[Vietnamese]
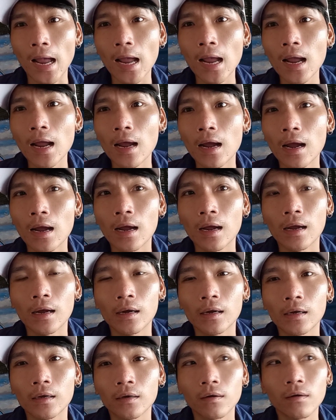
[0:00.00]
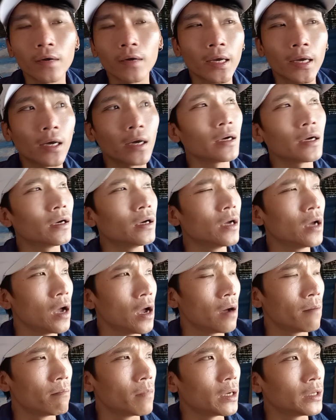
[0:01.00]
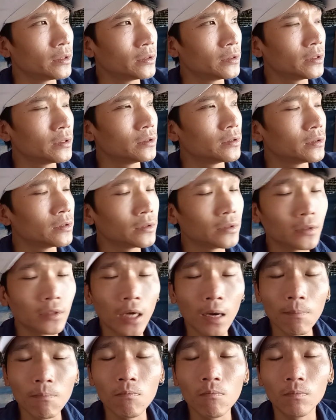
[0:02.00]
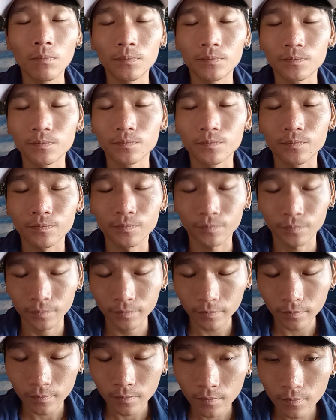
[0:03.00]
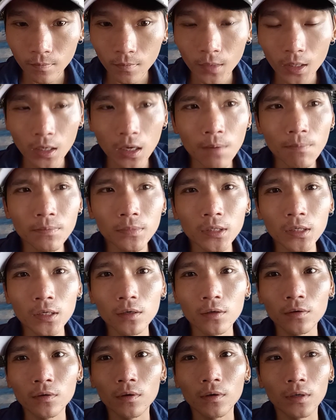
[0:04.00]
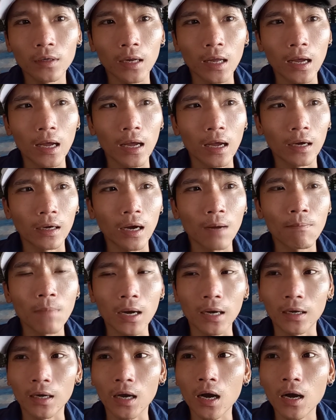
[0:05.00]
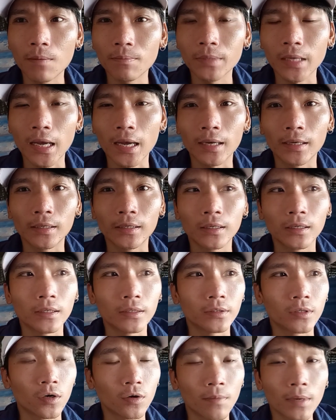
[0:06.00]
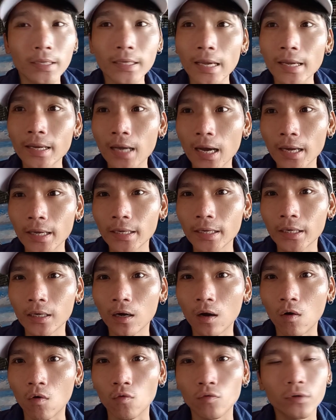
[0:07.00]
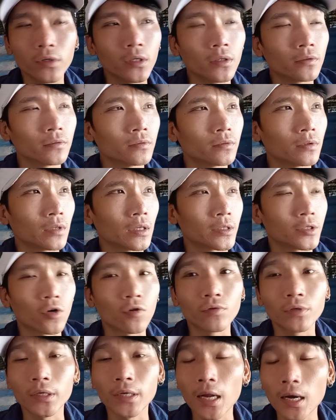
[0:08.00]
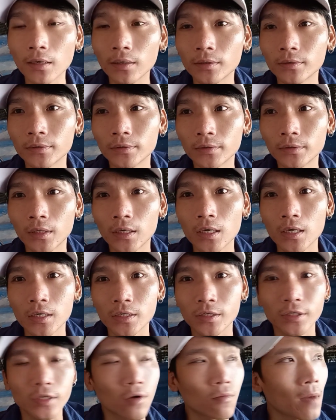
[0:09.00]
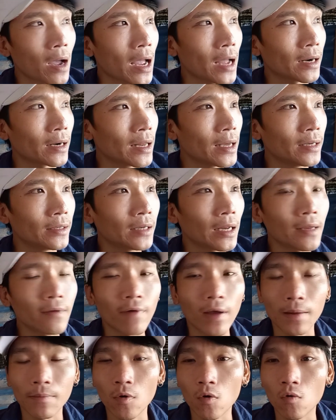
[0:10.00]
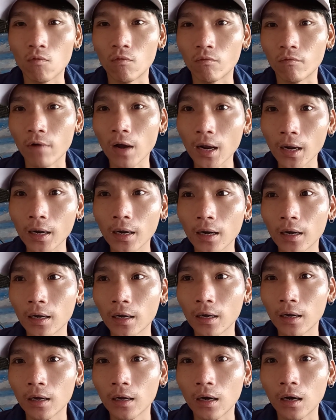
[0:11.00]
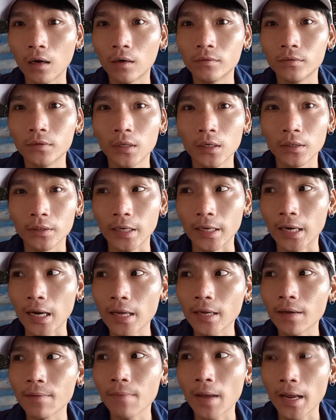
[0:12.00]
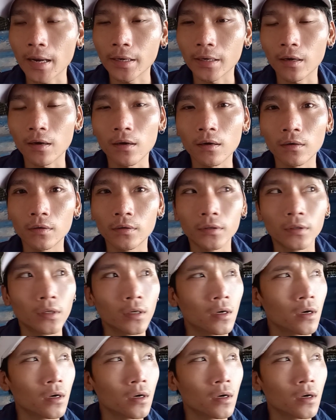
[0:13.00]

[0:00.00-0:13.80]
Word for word: cá có nghĩa mình ngâm ngâm rượu là ngâm bằng cơm nha rồi mấy trái cây ủ là chôn dưới đất xong mang lên lấy vải mùng vắt không để lấy cái men đó